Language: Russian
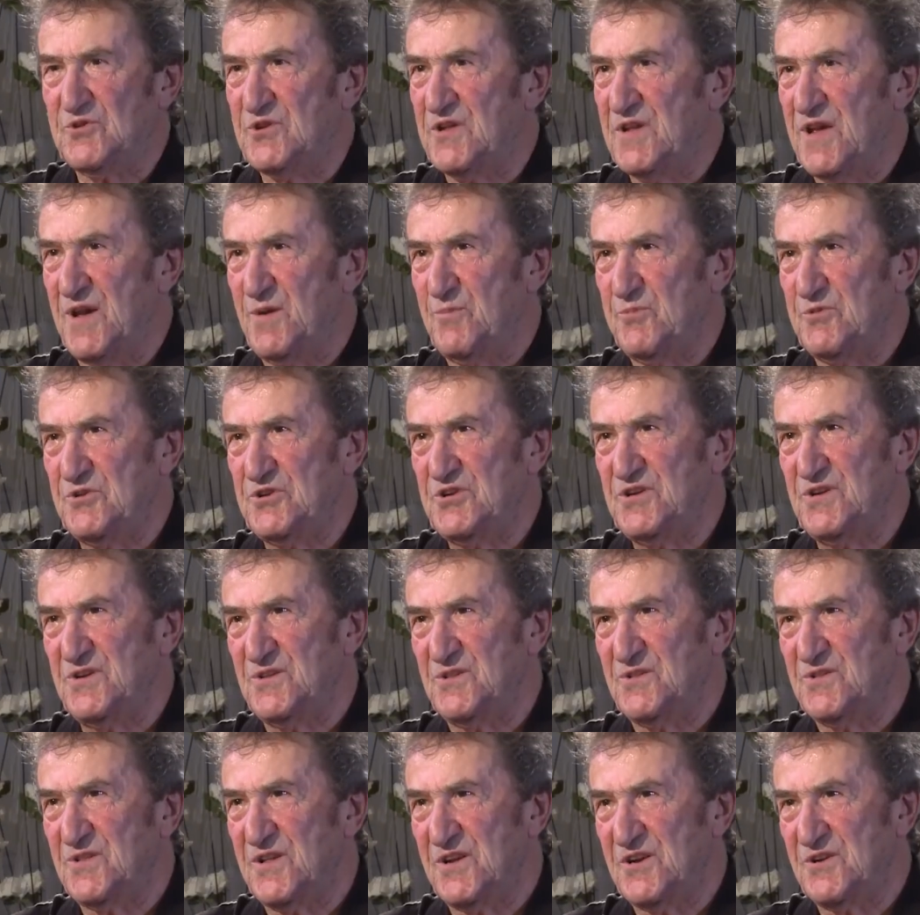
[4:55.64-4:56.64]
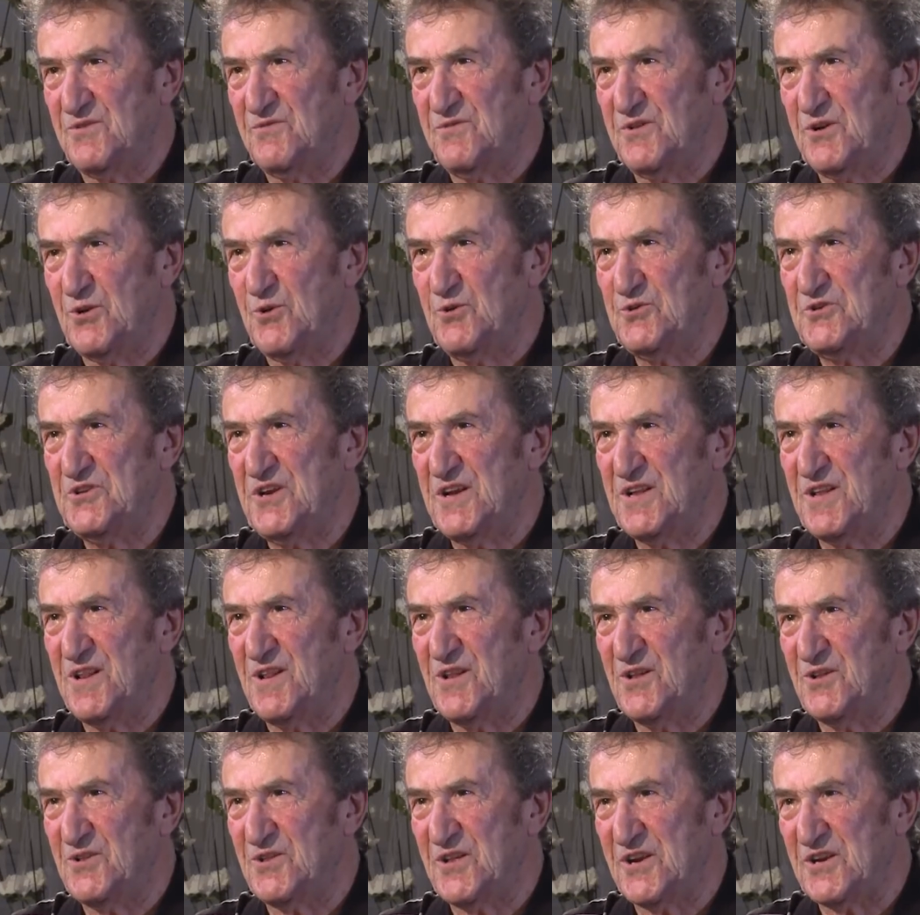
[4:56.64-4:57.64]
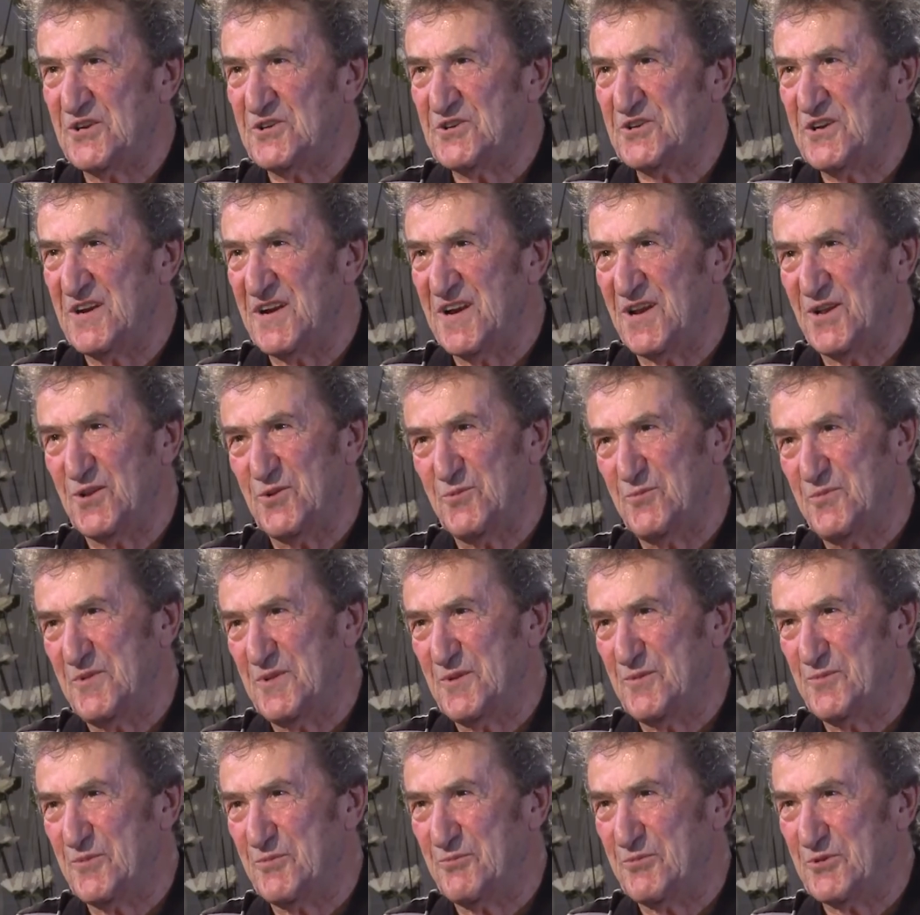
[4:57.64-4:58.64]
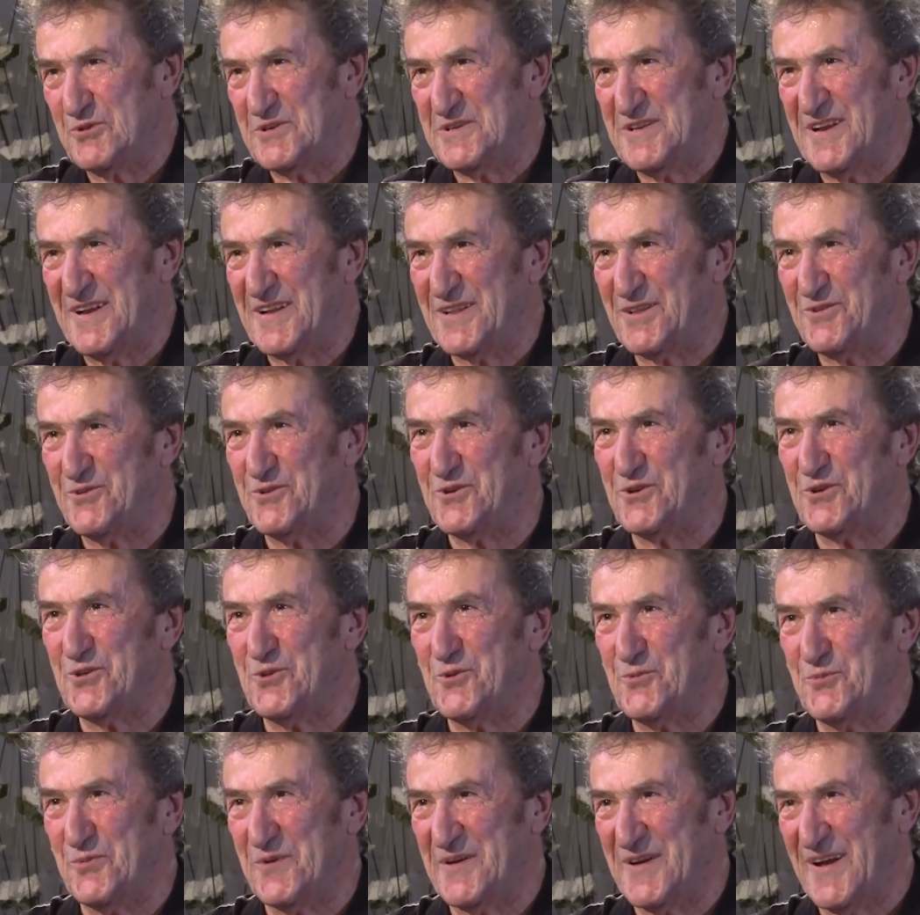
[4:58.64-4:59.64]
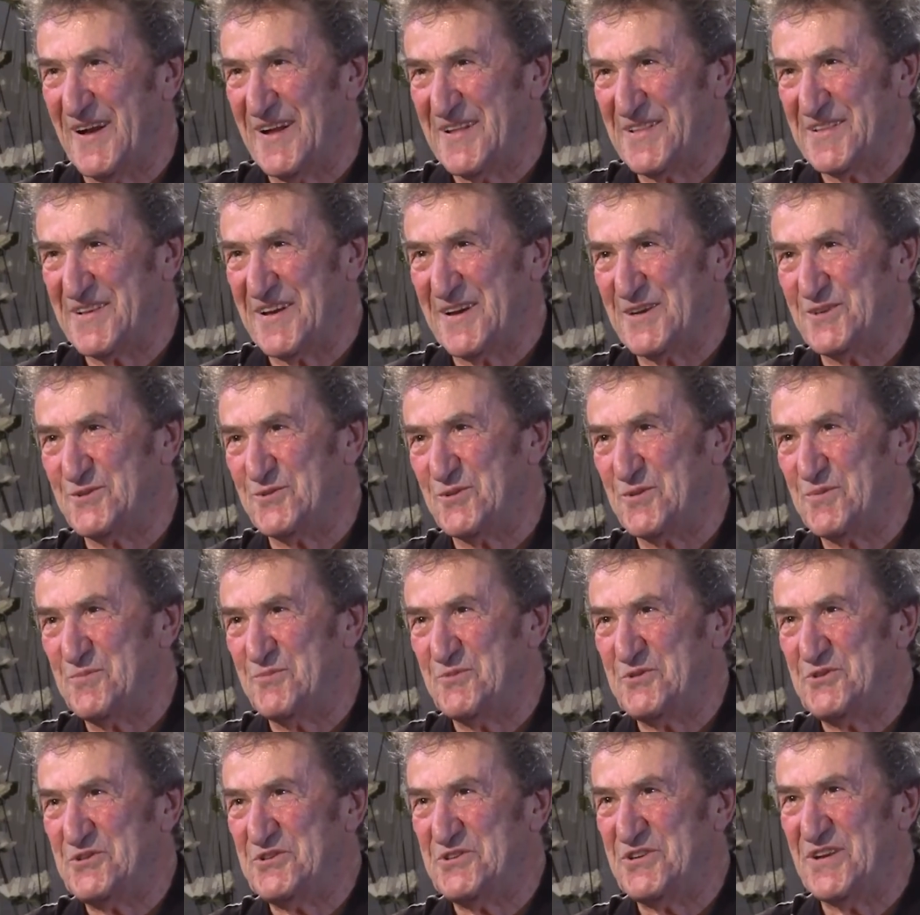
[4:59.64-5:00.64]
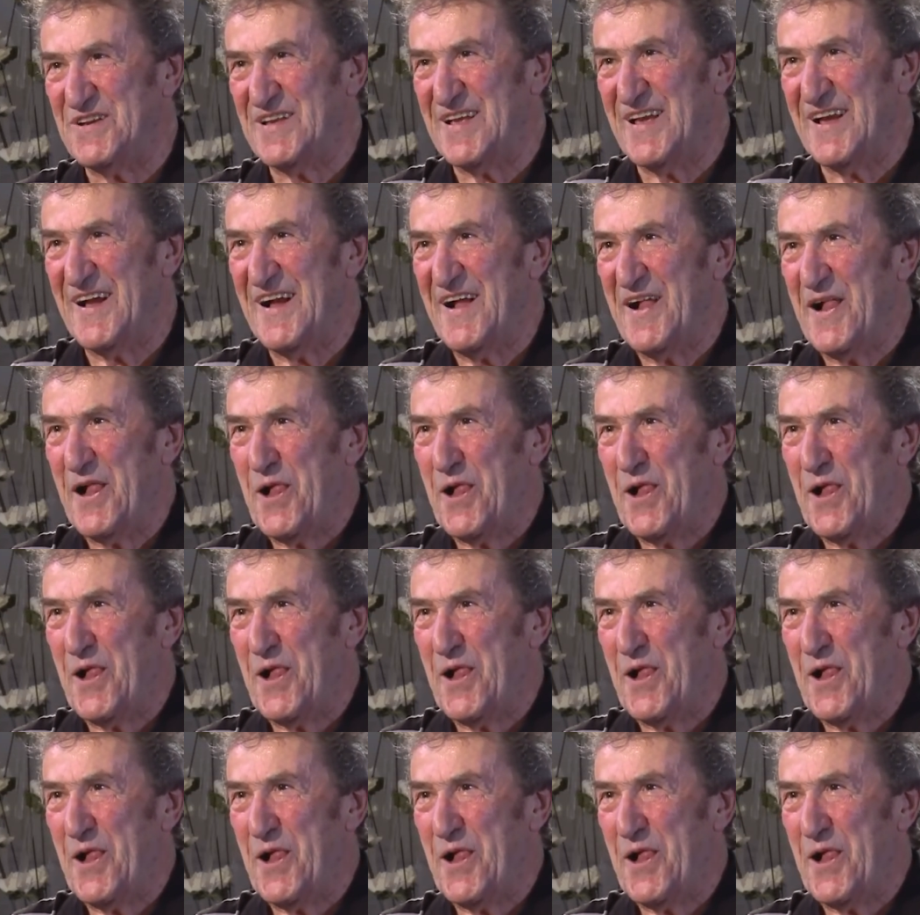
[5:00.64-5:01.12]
что я ей починил тор выключатель на торшере, но было бы после этого глупо отказывать мужчине.